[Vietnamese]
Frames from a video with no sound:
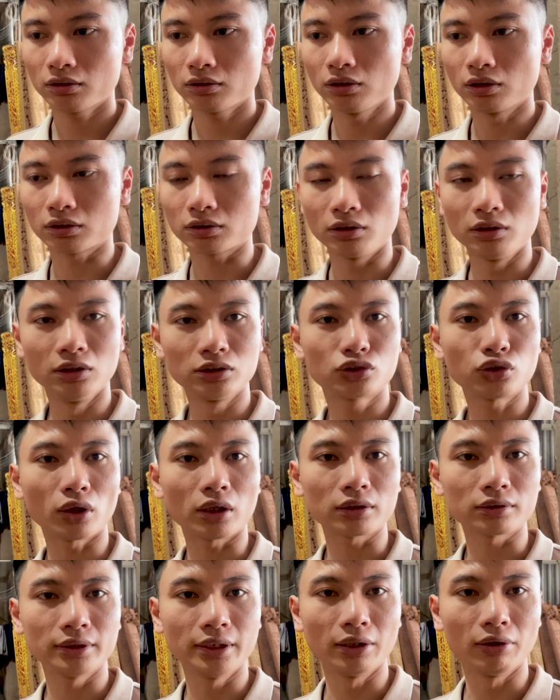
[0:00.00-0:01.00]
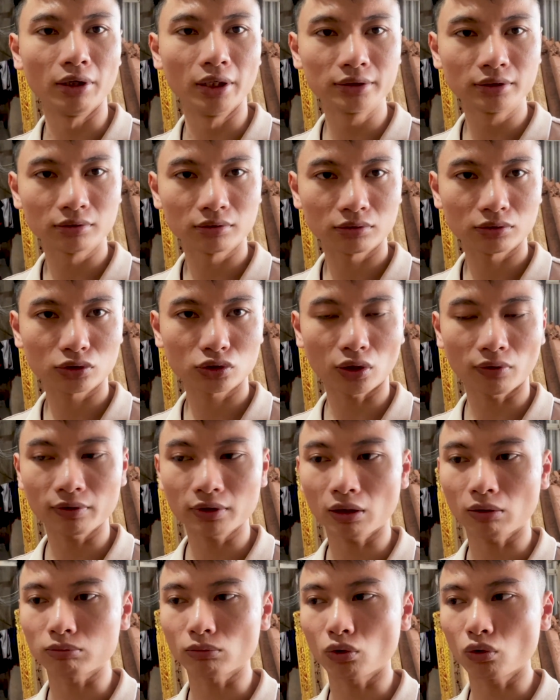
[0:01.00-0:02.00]
được ưa chuộng nhiều hơn so
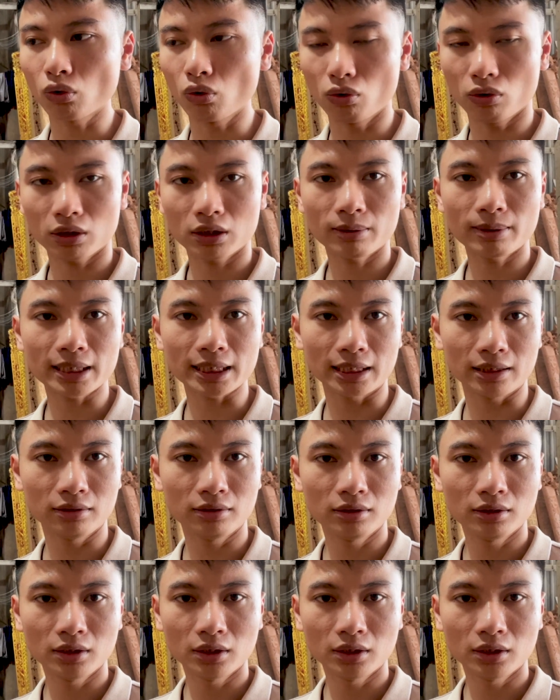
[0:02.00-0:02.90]
với dòng gỗ gụ các bác nhá.